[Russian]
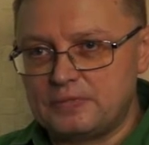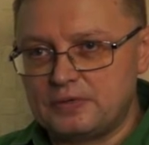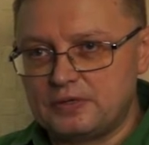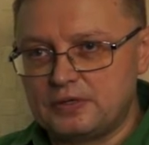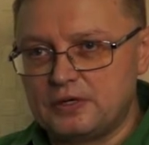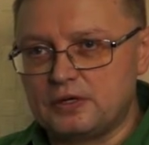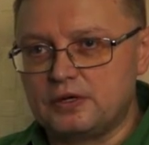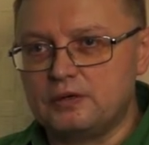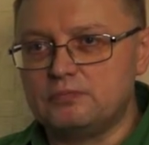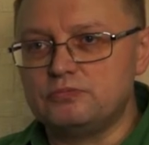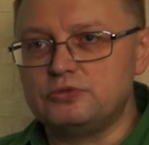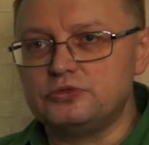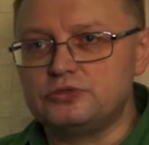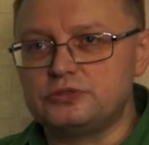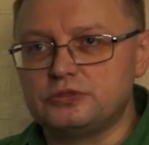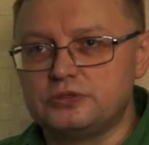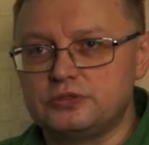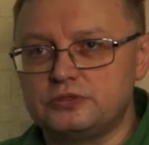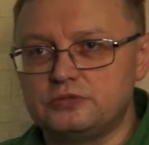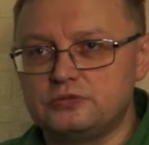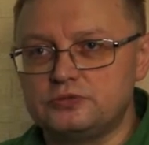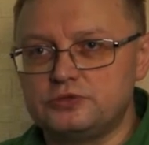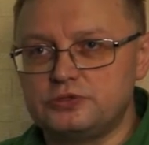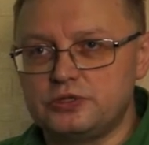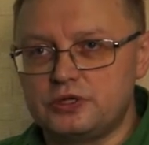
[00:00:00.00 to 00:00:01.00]
как
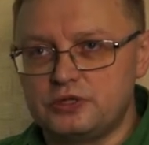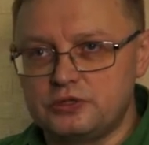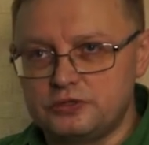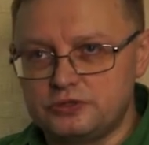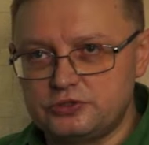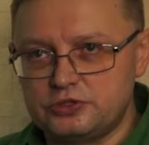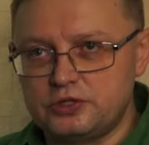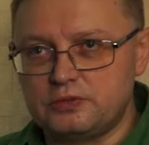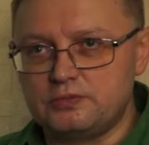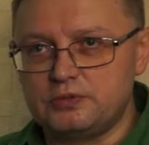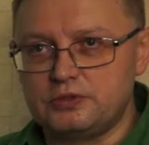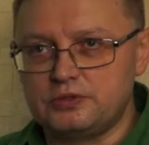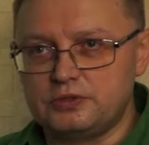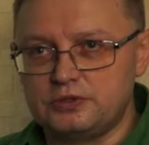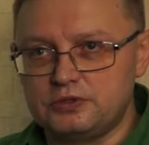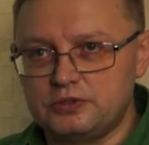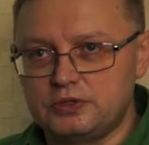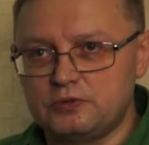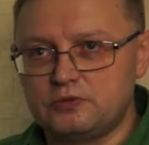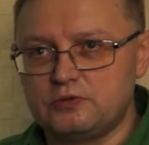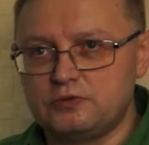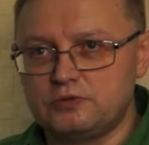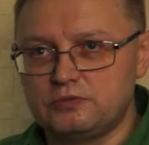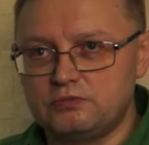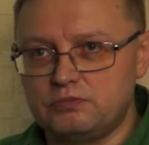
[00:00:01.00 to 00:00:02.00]
обычно у Чарли Чаплина,
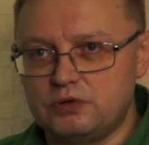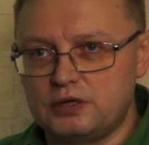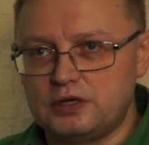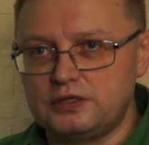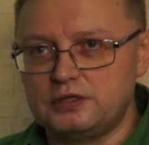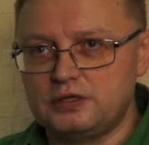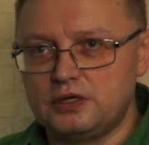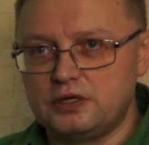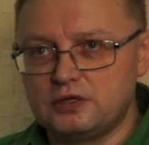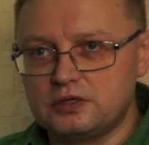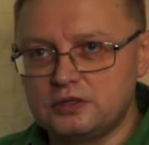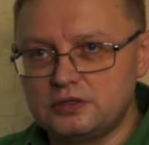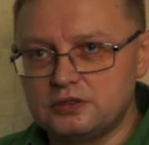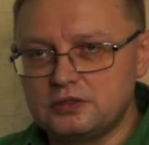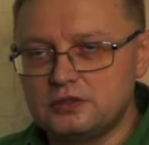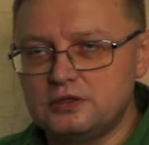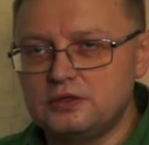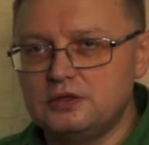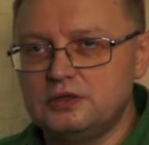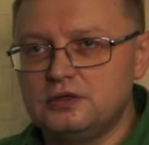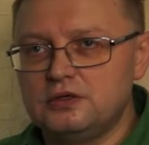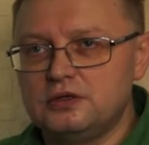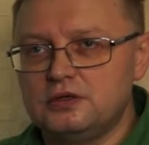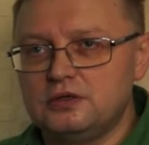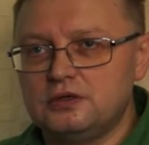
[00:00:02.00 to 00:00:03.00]
такой бродяга
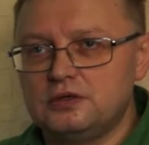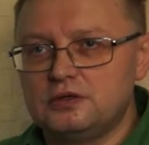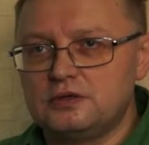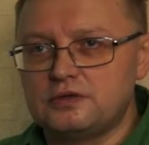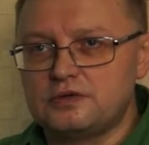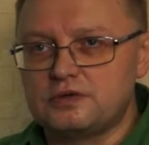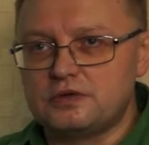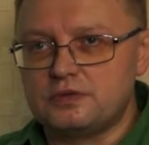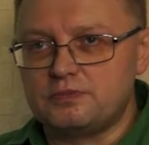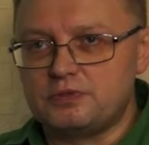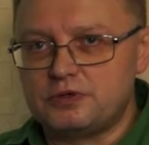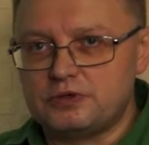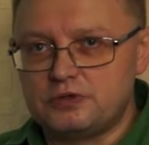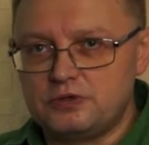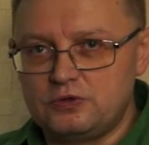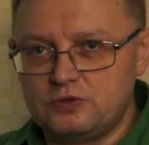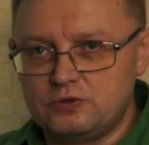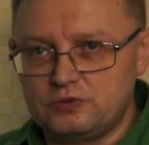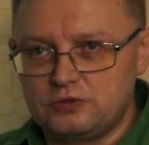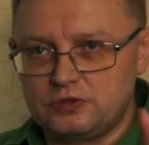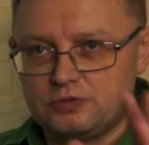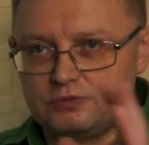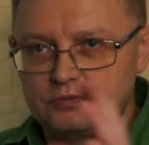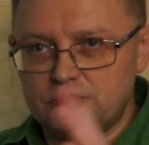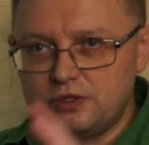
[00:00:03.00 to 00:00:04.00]
с
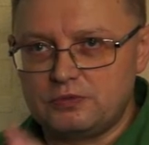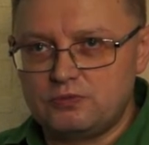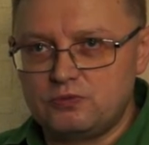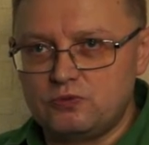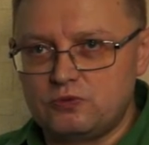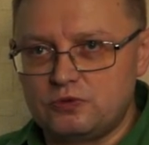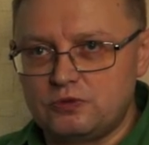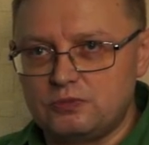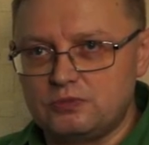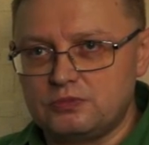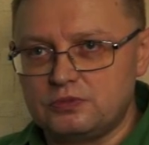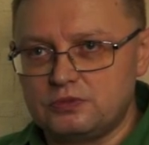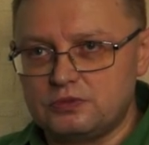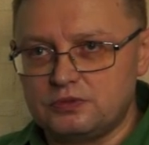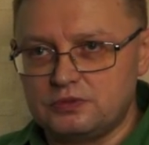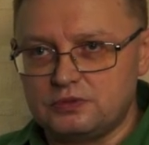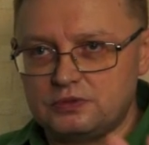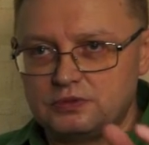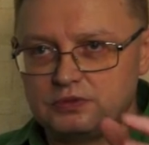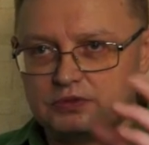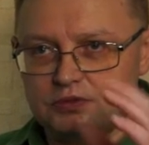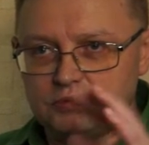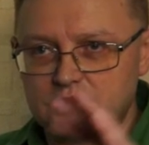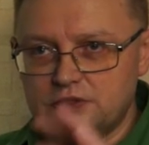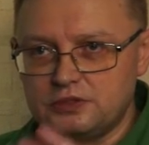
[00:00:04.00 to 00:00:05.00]
определенным набором э,
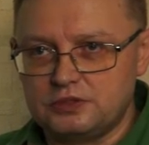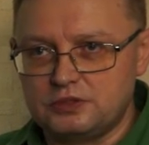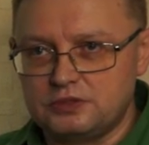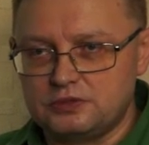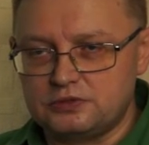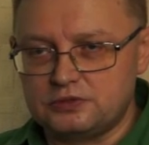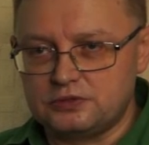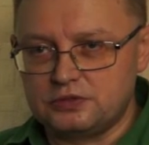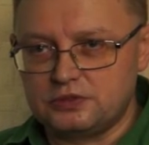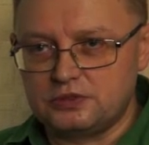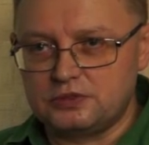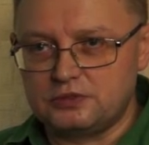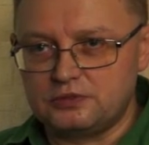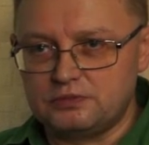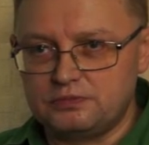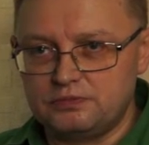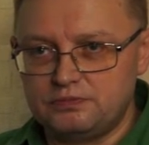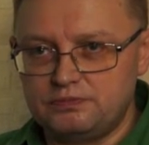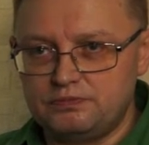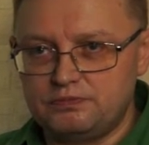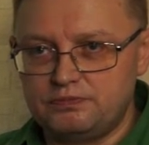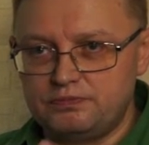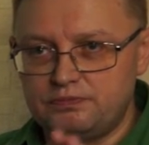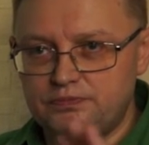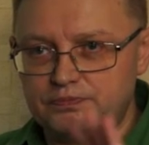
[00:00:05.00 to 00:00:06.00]
каких-то
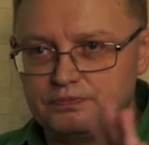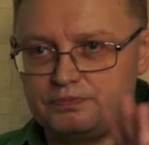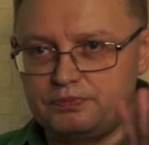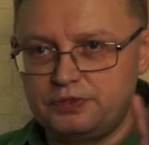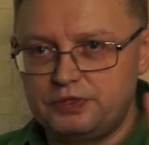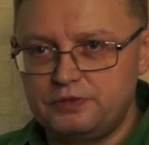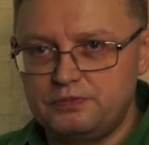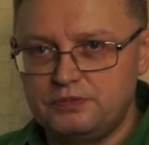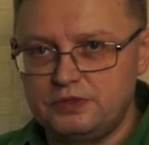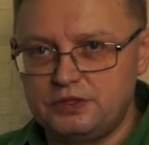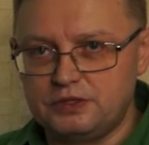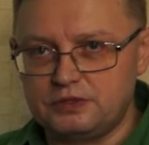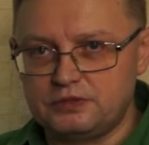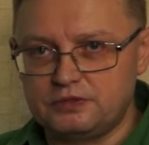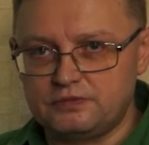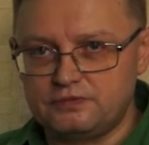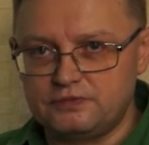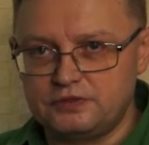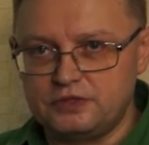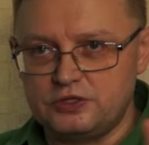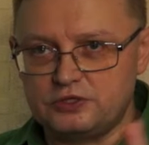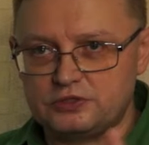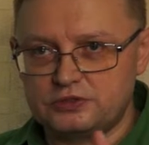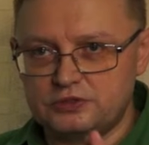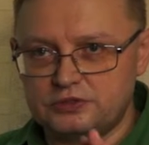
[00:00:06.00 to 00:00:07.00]
примет
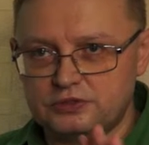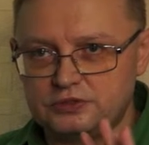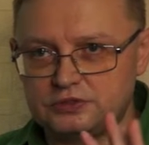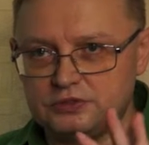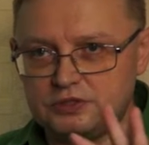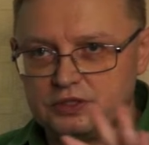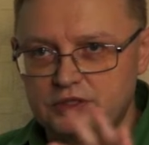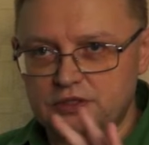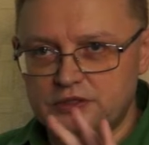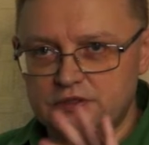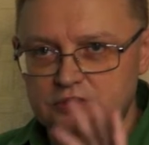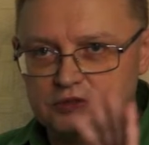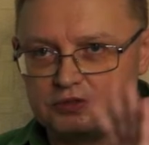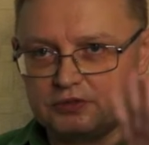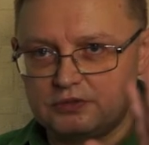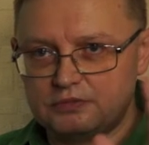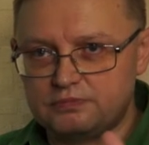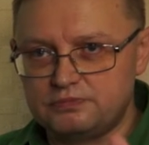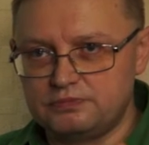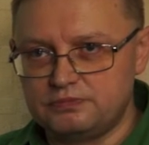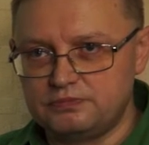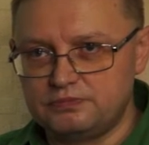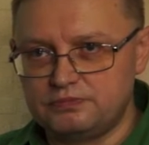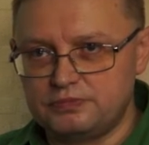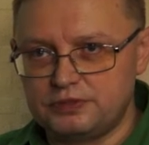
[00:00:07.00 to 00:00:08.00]
внешних, да, это
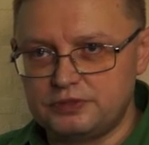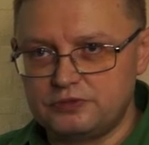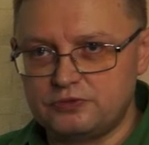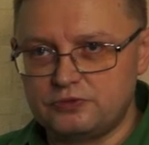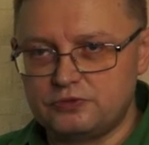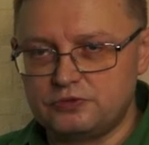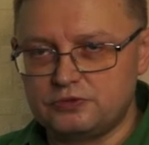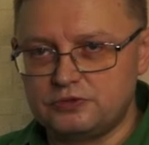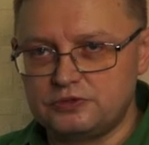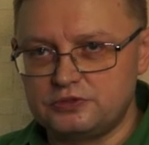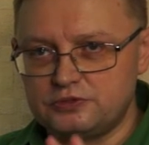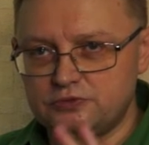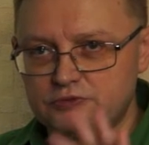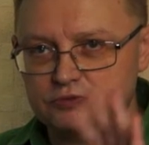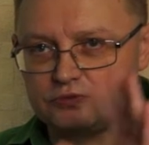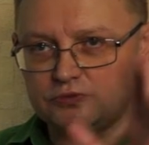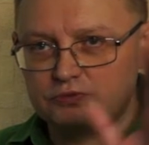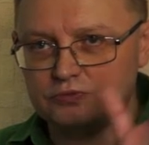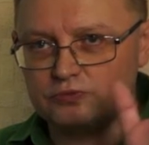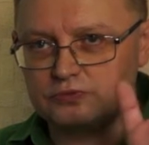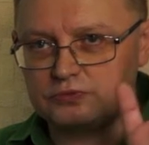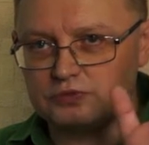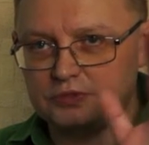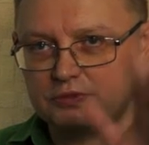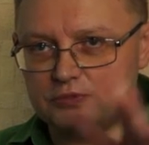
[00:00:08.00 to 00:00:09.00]
потертый
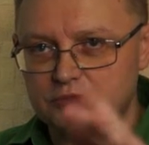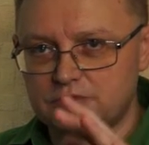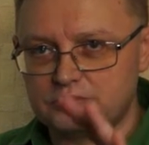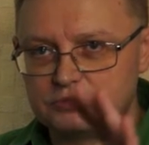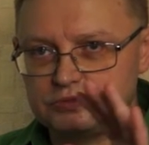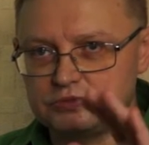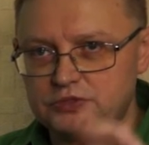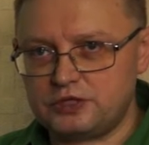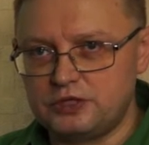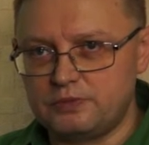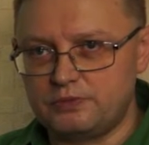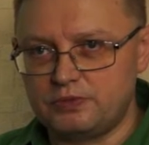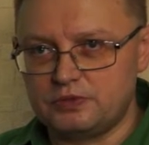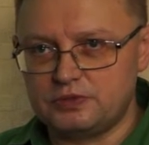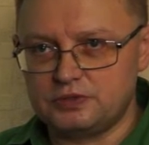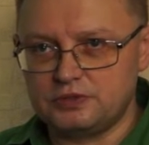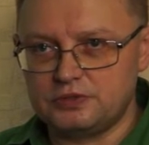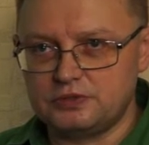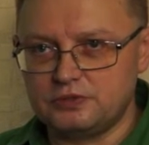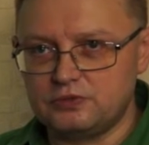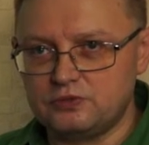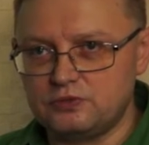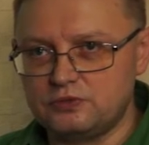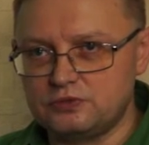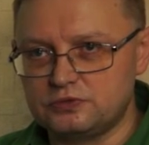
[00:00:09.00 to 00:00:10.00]
сюртук, там
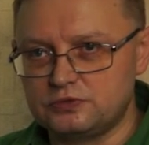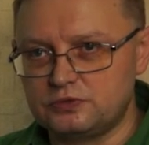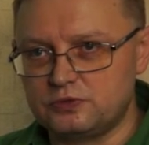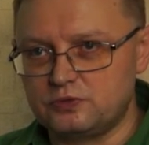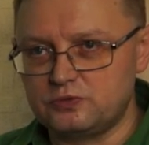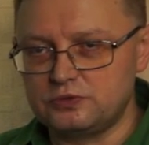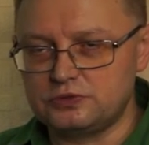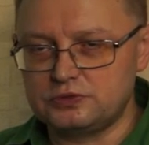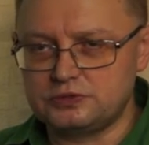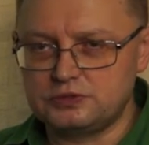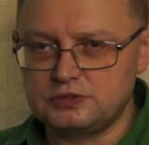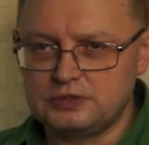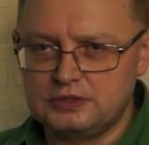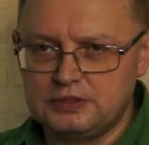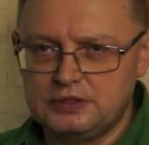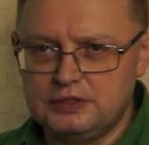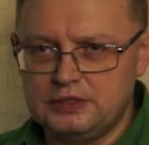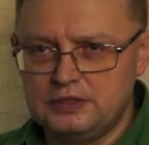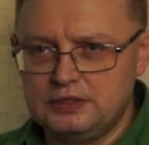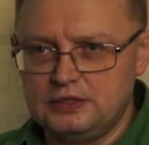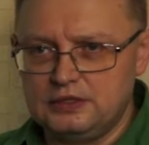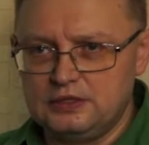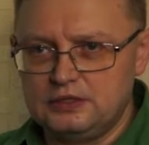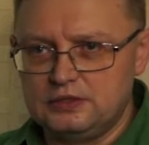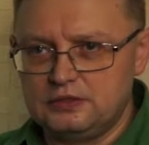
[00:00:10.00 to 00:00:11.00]
шляпа-котелок, трость,
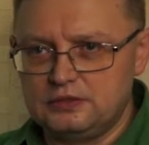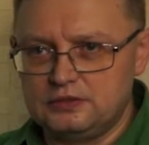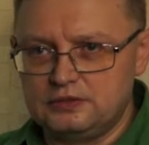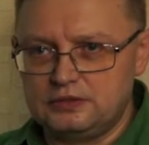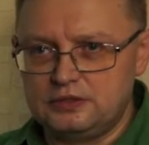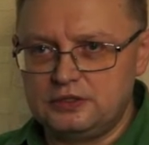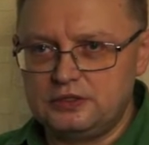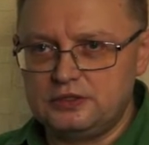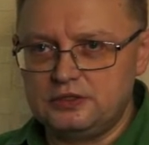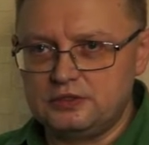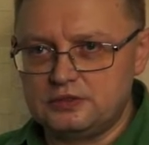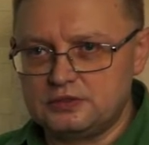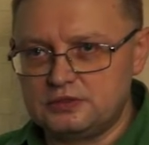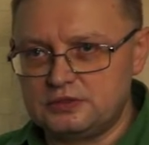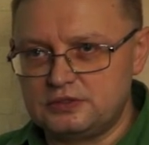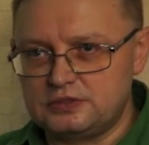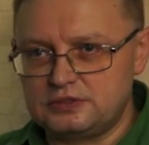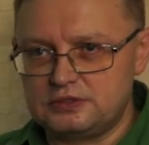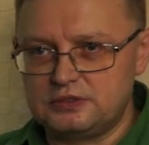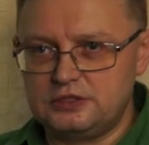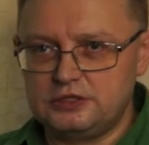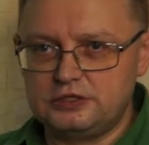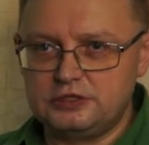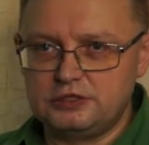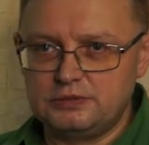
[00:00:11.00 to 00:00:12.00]
дли, с
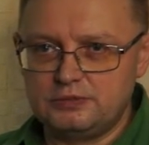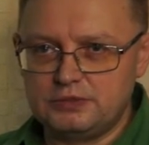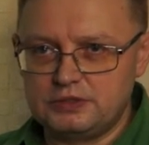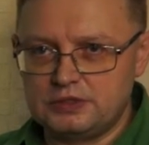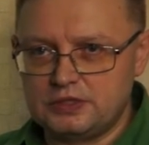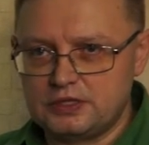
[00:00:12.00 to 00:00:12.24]
длинными